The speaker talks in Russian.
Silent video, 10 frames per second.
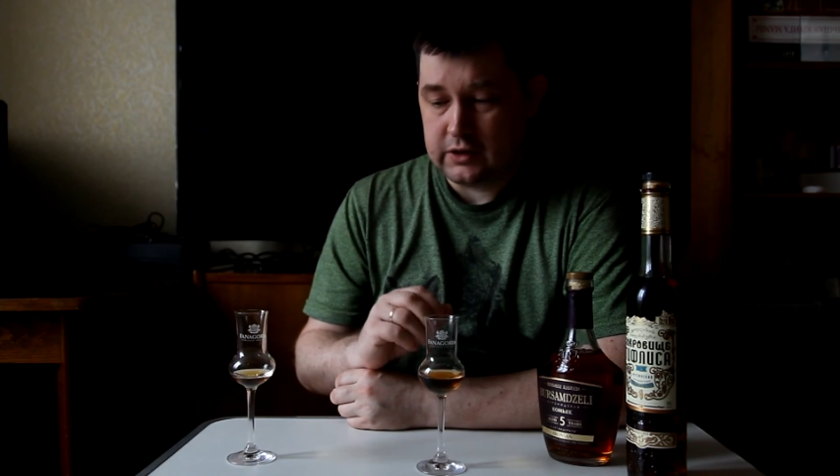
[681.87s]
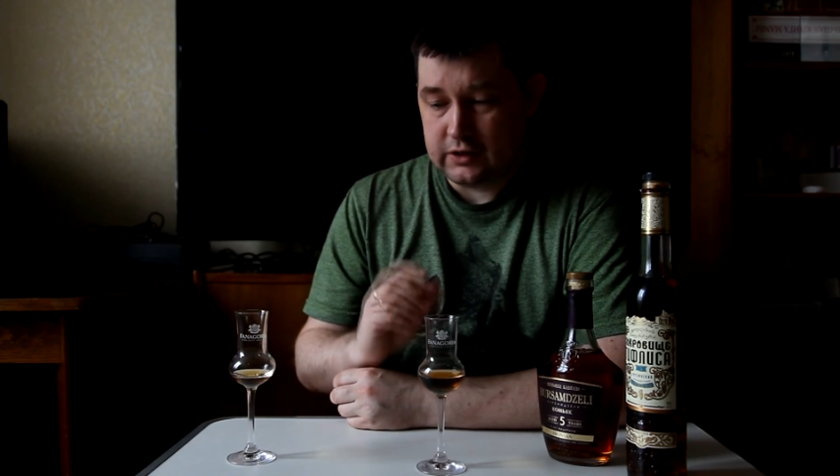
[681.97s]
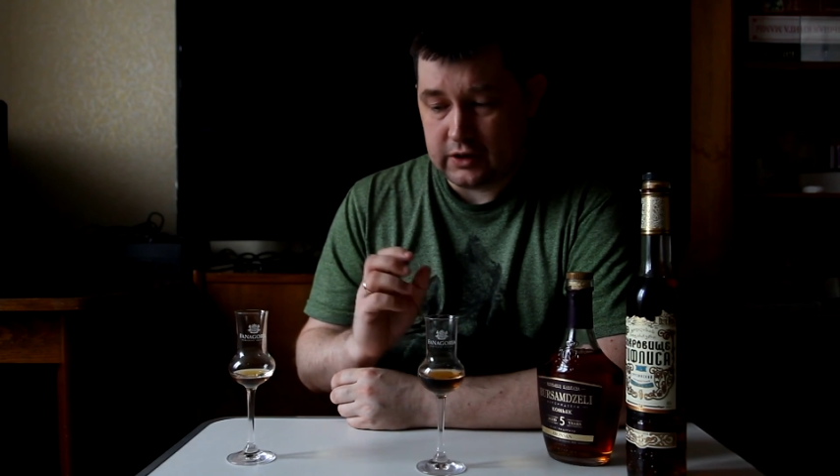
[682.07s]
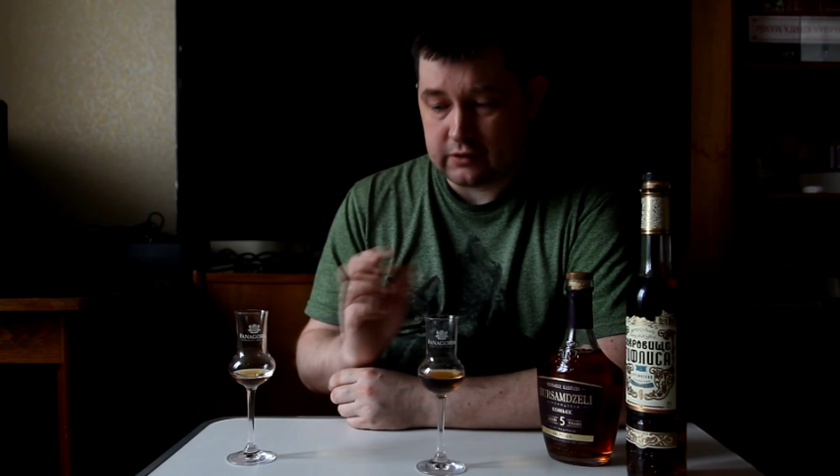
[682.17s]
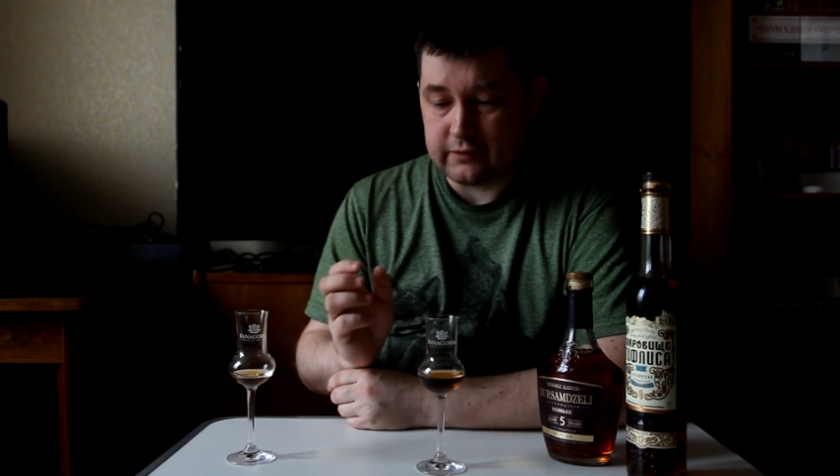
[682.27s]

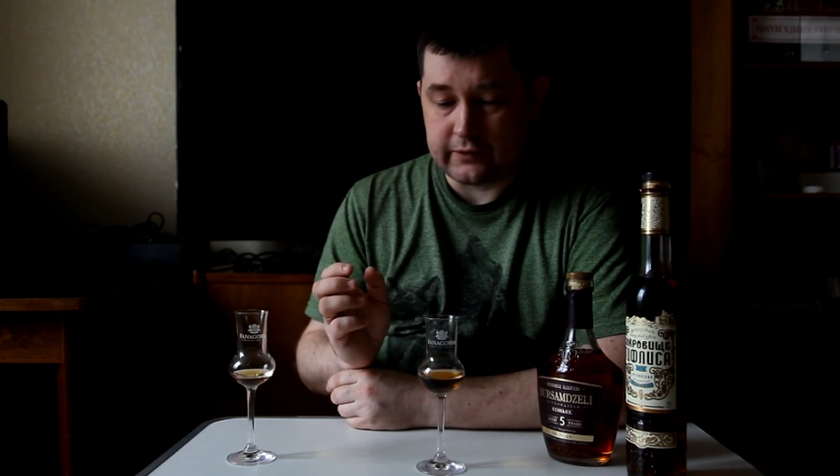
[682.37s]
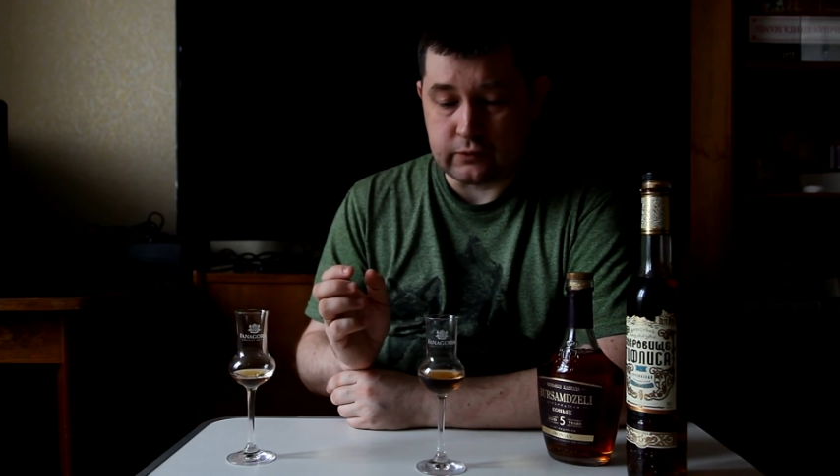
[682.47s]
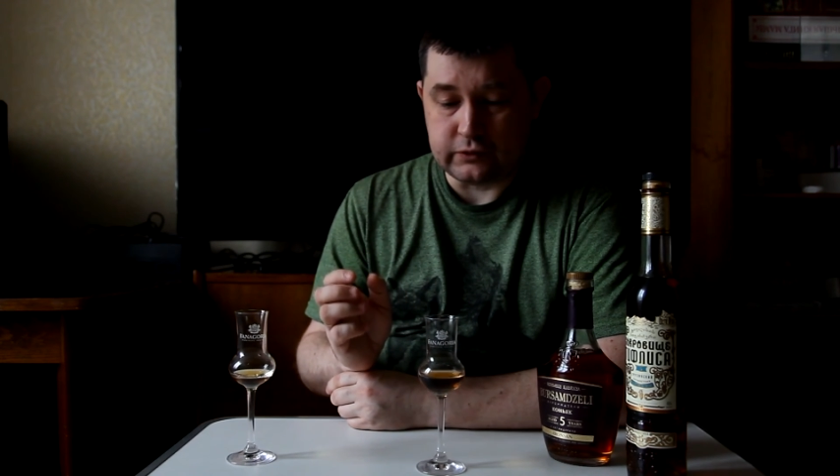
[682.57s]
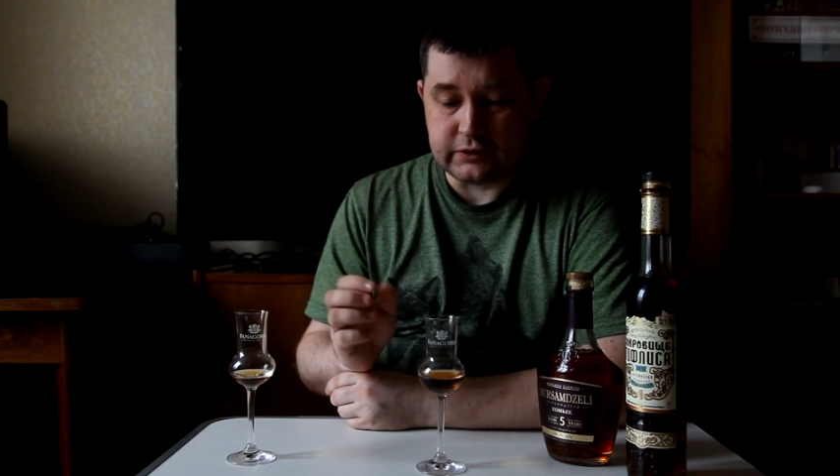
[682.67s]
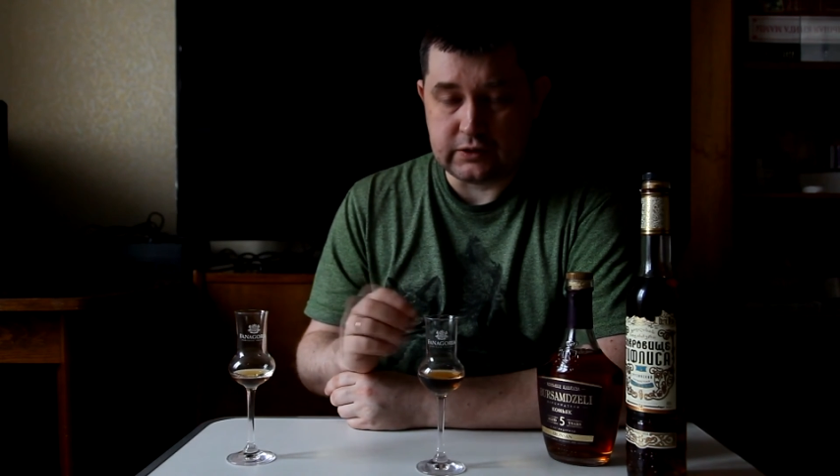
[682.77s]
так и во
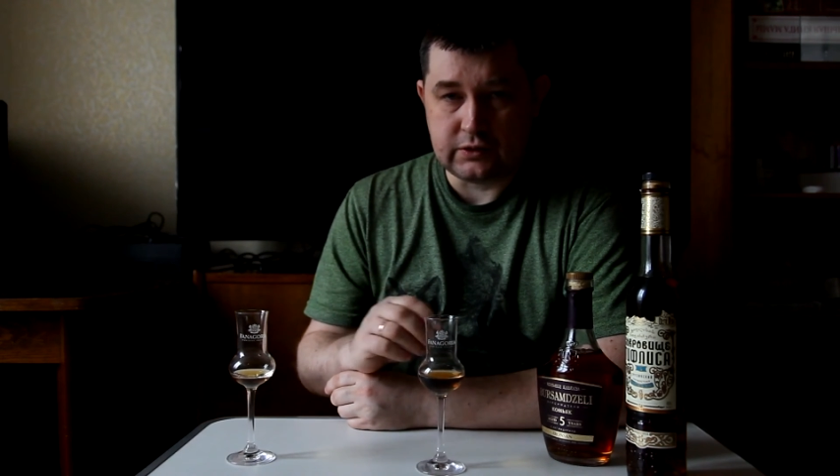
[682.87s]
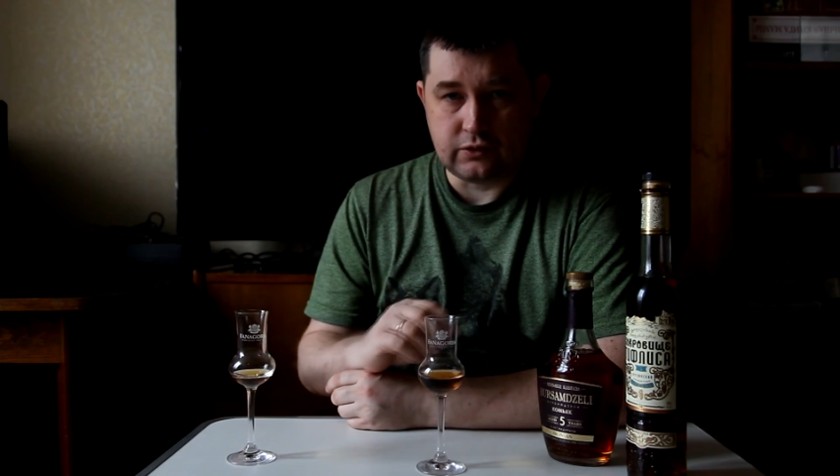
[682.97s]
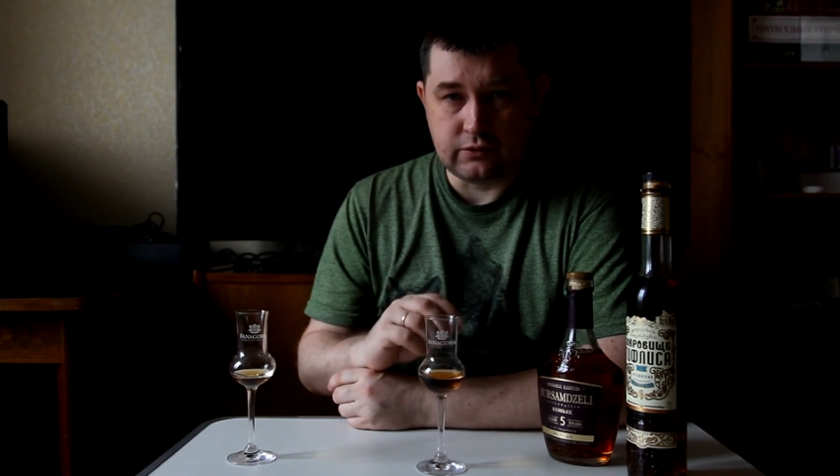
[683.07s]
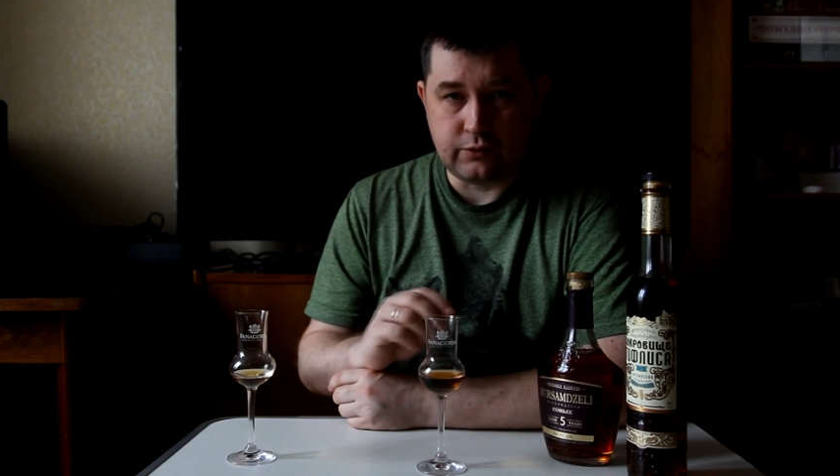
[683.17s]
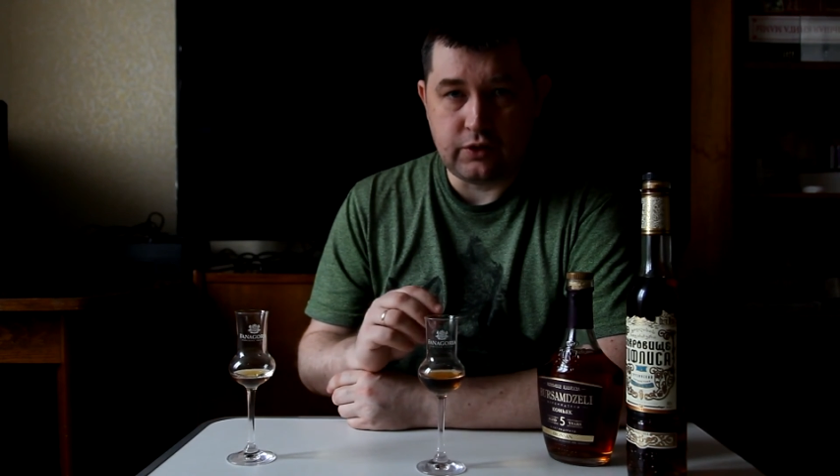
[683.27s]
вкусе.
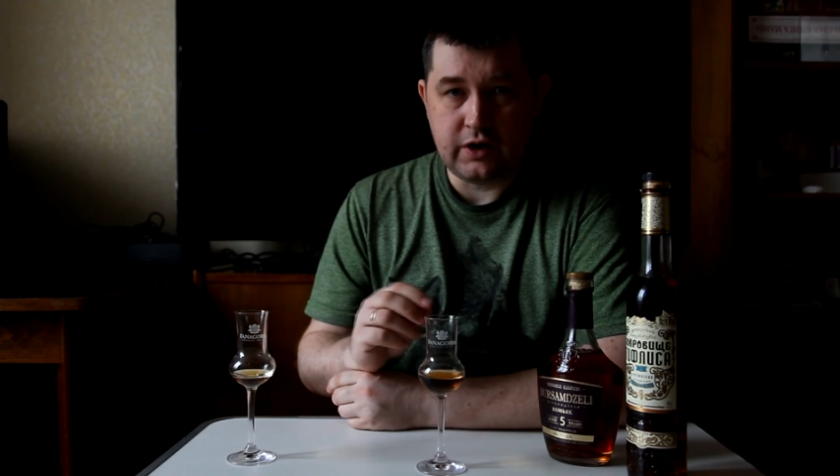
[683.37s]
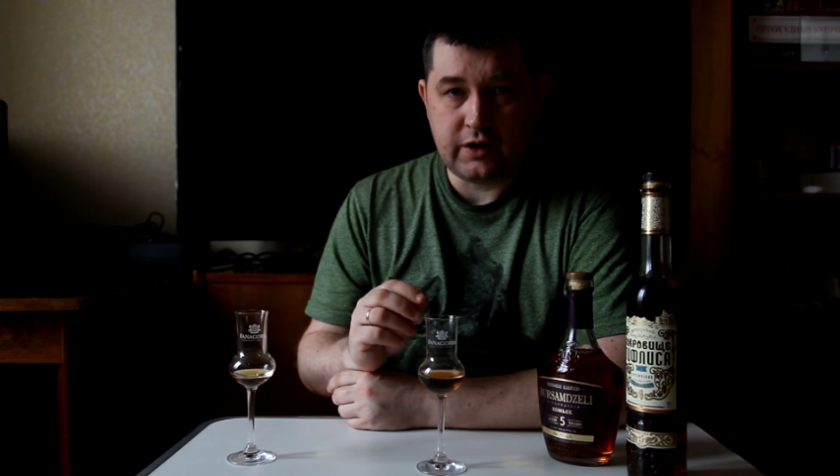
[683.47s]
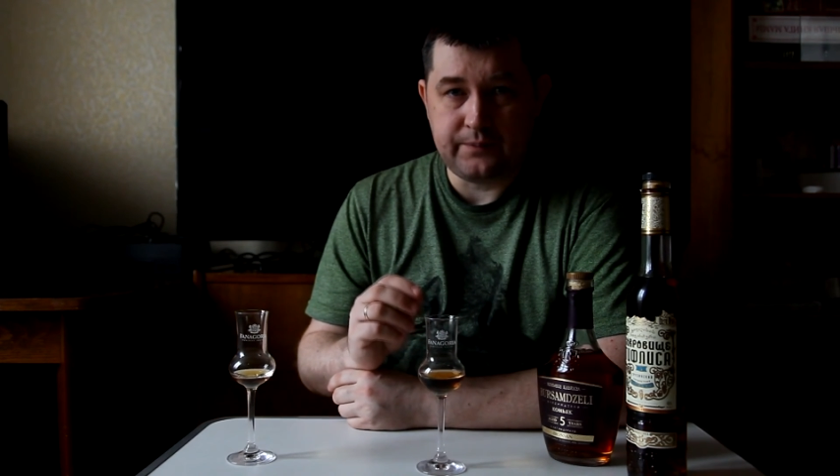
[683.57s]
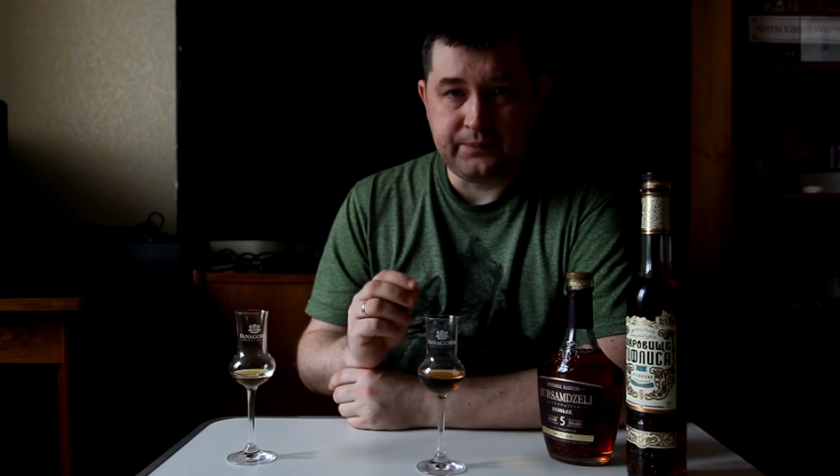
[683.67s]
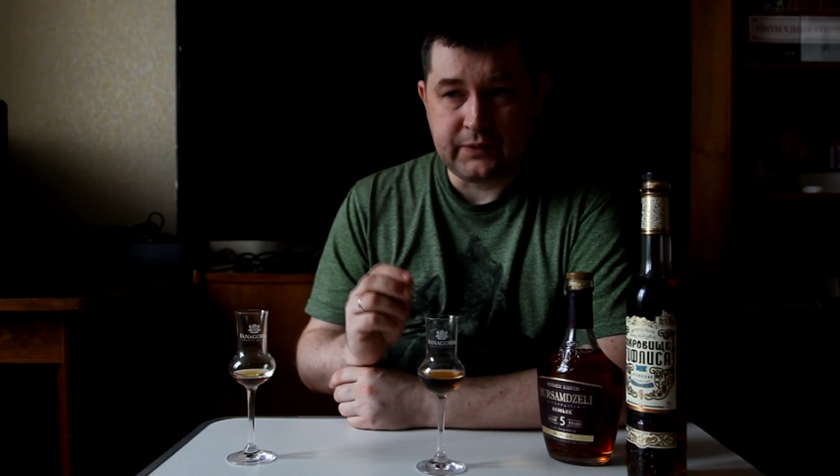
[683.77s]
Он более